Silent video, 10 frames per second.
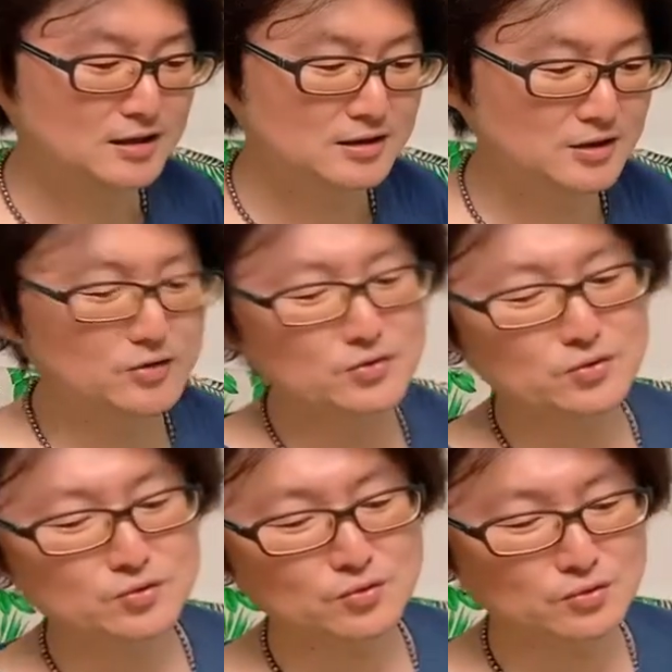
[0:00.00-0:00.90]
ていう
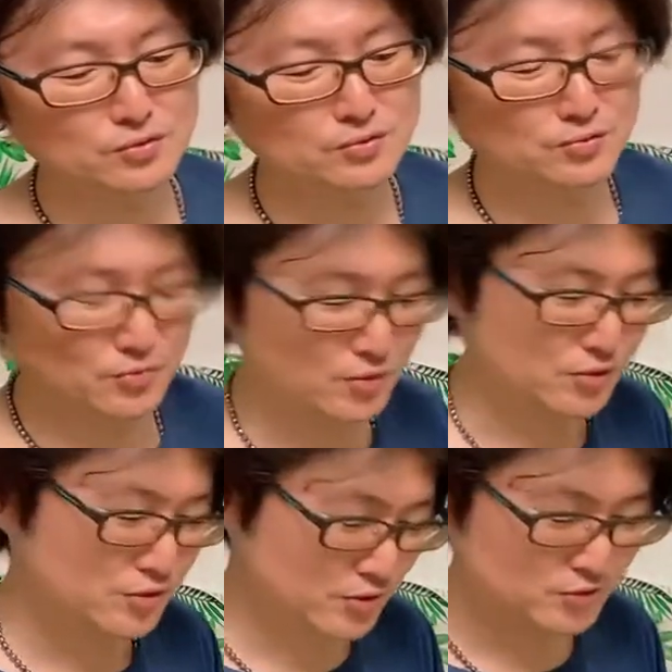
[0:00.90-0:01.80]
ことをを
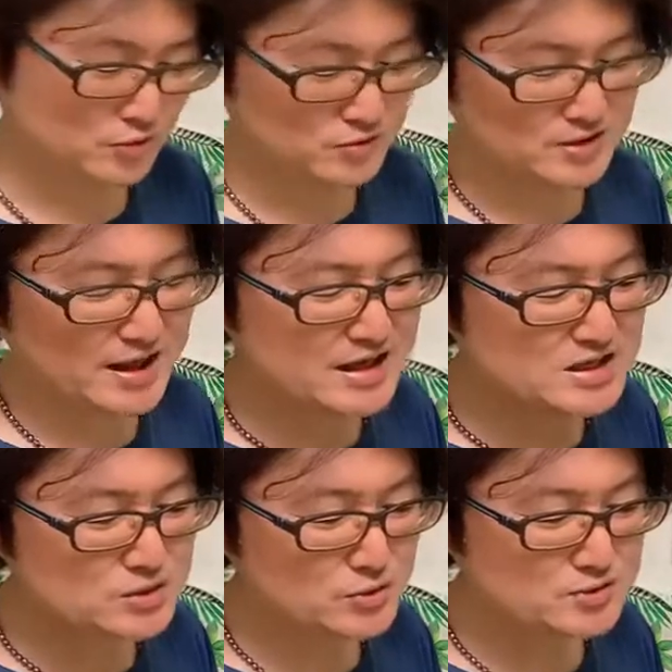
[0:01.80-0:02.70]
のその延
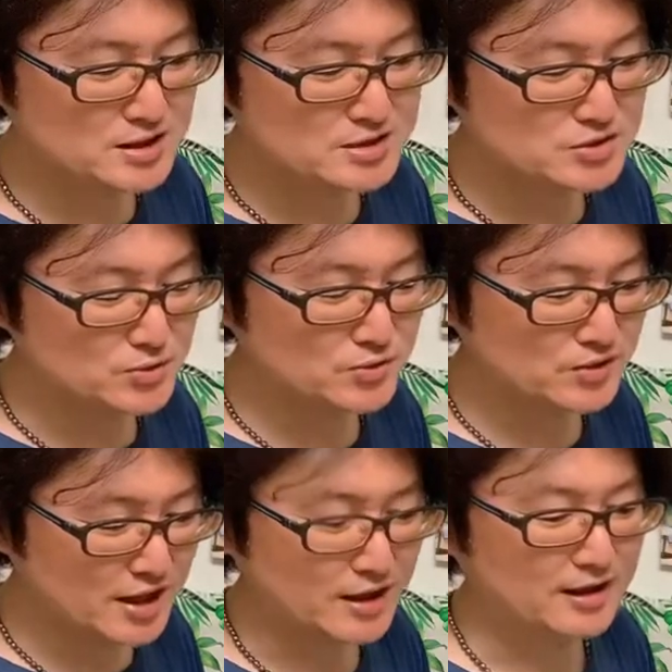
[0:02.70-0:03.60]
長線上
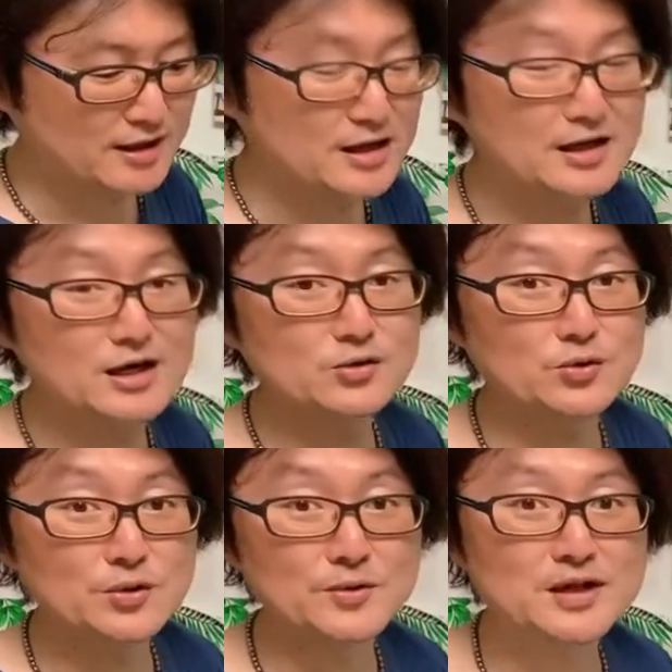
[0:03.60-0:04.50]
で考えるの
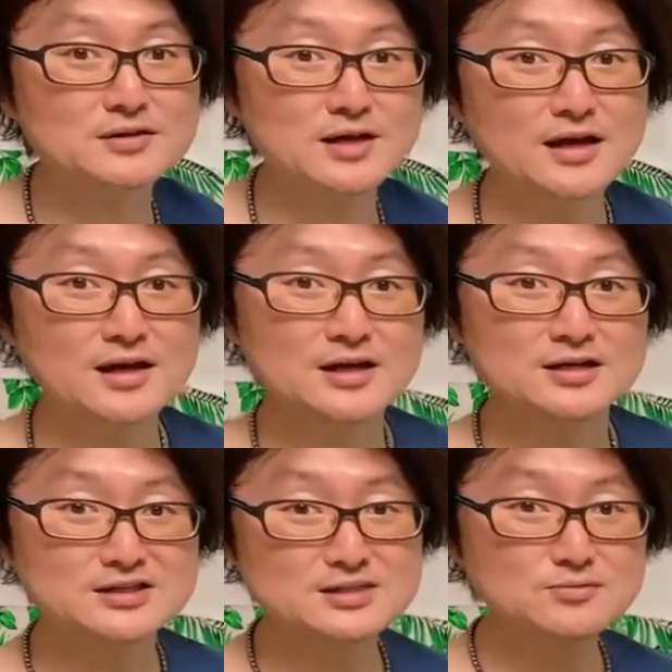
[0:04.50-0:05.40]
ではなくて
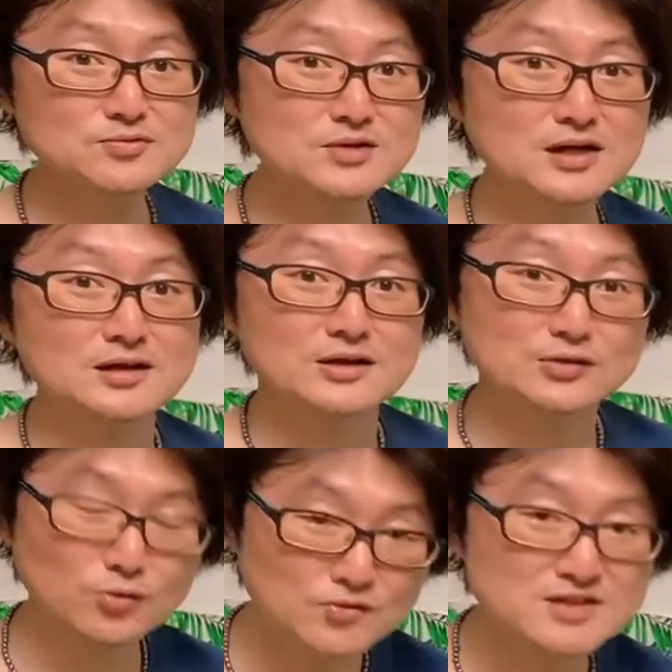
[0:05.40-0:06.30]
自分が
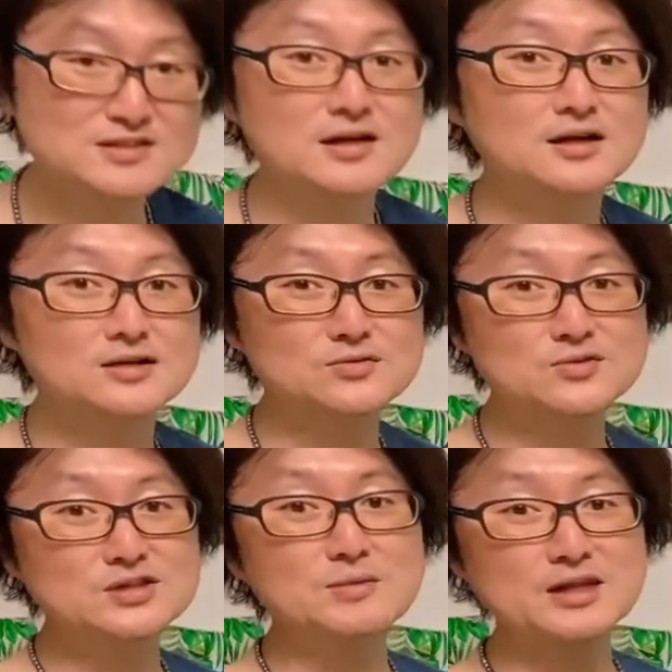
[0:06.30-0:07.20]
どんな生活を
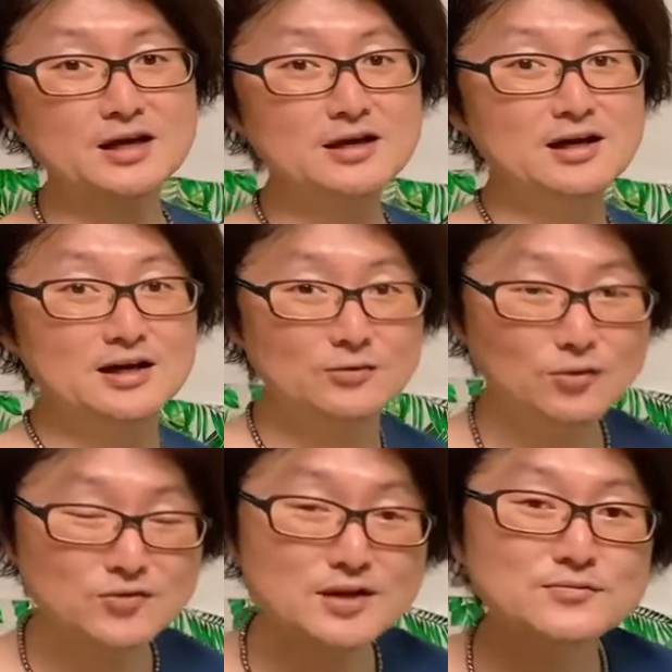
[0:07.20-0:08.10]
してみたいど
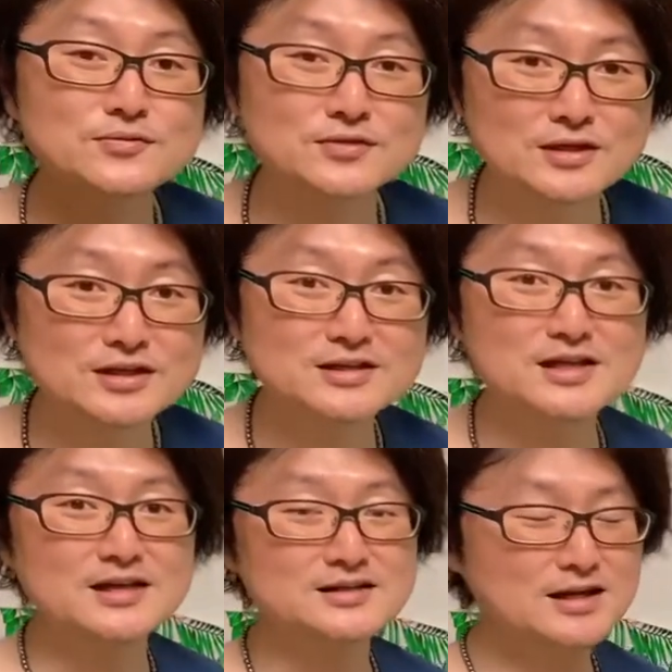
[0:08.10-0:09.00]
んな風に生きて
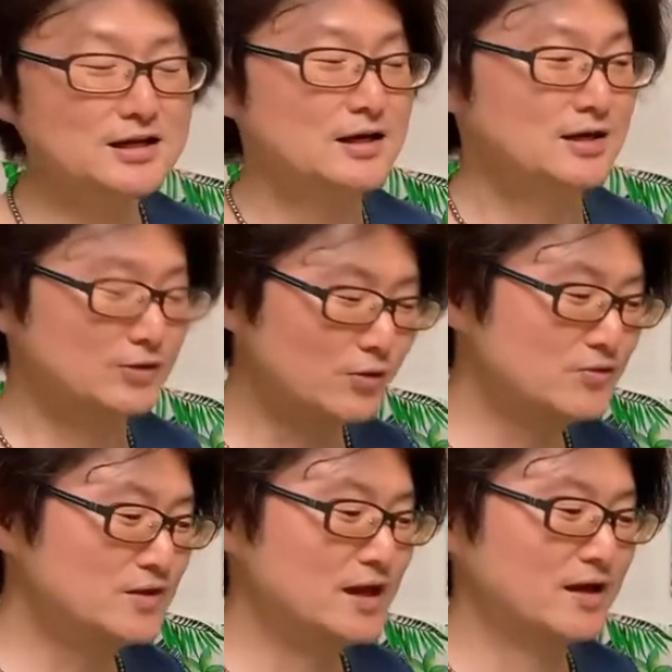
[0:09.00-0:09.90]
いきたいど
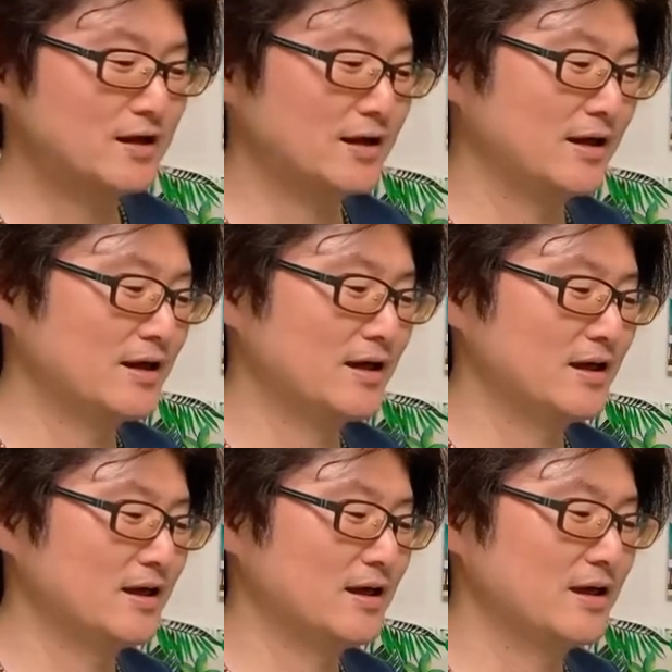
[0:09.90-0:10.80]
んな、
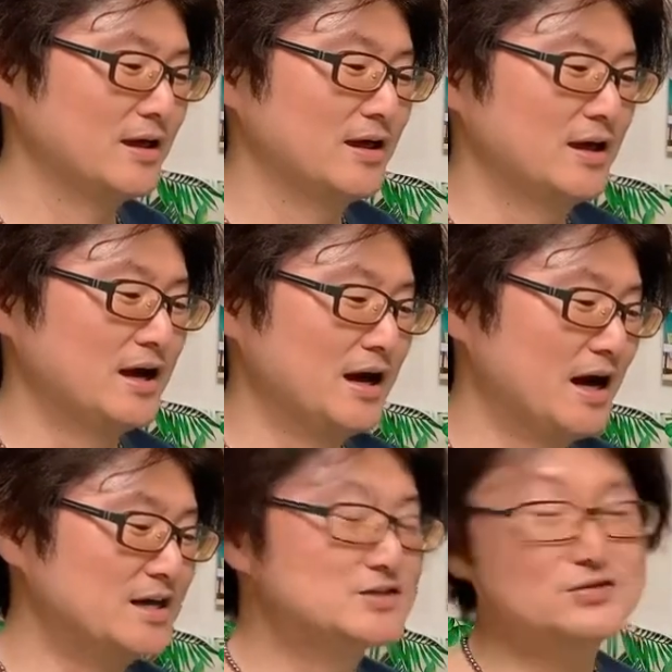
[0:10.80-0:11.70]
えー、
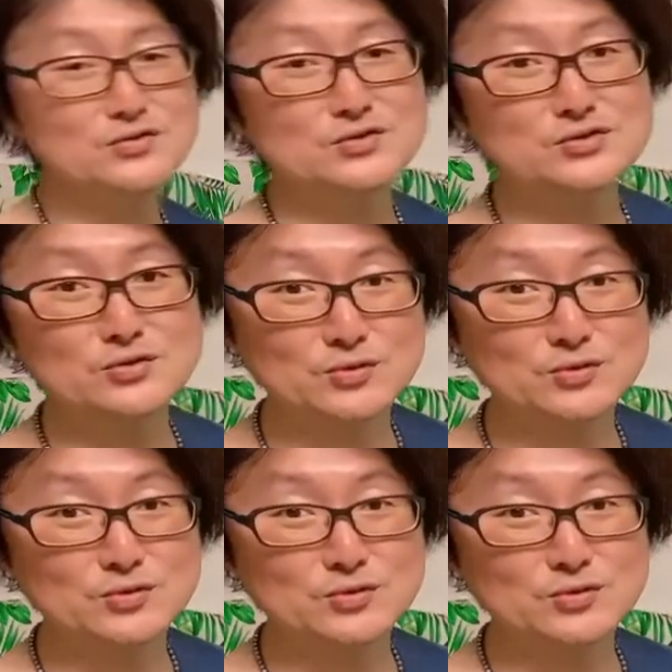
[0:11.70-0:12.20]
愛する人